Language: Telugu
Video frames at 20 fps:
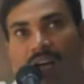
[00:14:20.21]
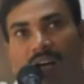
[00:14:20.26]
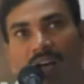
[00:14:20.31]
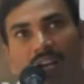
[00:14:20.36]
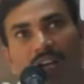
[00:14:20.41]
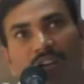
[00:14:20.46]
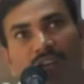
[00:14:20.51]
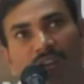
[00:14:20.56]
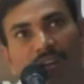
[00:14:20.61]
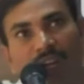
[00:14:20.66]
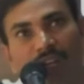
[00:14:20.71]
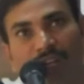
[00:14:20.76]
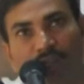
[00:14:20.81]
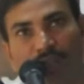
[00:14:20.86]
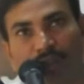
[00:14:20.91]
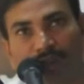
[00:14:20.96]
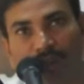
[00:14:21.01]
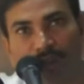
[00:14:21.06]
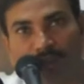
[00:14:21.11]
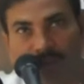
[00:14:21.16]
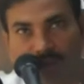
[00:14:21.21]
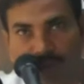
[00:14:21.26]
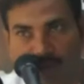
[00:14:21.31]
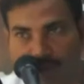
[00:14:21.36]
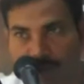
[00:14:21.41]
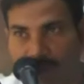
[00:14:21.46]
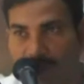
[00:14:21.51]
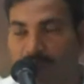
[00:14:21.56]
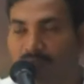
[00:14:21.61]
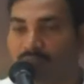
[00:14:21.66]
ఆయన కలిగి ఉన్నందుకు
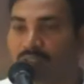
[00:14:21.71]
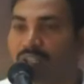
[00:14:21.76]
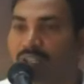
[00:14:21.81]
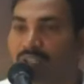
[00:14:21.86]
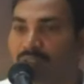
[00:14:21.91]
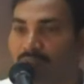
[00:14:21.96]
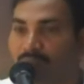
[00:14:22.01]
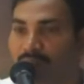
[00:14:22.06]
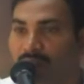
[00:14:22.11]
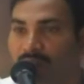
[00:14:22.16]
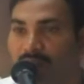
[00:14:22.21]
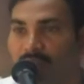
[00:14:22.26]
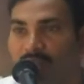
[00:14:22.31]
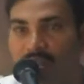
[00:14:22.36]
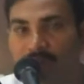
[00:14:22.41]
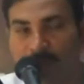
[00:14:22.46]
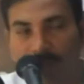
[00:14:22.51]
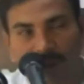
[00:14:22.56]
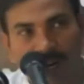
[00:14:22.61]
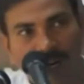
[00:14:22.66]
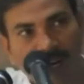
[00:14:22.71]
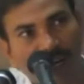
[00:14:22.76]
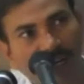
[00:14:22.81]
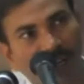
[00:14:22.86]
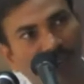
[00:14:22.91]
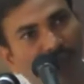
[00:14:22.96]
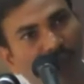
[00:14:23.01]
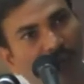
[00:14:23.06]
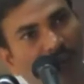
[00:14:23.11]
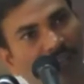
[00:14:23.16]
మనం ధన్యులు
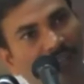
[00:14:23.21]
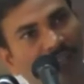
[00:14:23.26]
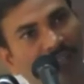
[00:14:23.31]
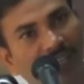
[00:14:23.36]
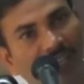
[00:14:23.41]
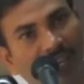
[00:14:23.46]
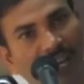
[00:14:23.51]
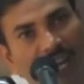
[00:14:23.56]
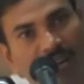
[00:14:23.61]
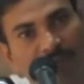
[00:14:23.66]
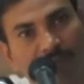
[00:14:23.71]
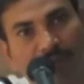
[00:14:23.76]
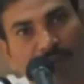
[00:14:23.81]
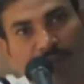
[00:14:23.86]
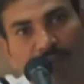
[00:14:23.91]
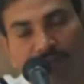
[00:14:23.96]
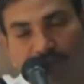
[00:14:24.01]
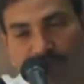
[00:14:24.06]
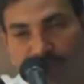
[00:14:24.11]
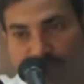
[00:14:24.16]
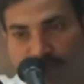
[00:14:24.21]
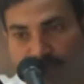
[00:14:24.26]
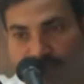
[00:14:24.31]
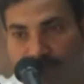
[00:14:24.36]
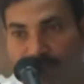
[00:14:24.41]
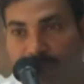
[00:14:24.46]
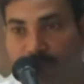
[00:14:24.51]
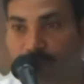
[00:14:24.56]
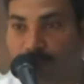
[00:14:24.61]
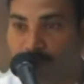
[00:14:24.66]
మనల్ని స్వాస్థ్యంగా
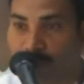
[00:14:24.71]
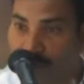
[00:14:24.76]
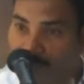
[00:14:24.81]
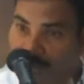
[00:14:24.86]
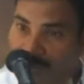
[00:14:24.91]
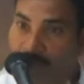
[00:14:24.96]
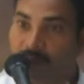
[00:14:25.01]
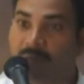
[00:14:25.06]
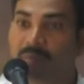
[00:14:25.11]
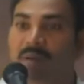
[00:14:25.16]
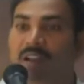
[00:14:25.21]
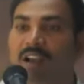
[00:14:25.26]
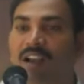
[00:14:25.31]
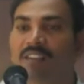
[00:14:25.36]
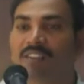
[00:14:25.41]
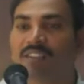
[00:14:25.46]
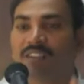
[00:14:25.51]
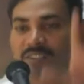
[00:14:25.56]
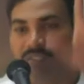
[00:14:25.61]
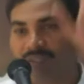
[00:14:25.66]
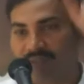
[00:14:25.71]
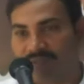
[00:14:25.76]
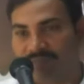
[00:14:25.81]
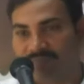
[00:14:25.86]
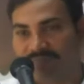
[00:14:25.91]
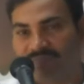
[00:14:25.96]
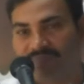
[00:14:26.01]
ఏర్పరచుకున్నందుకు మనమే మరల ధన్యులు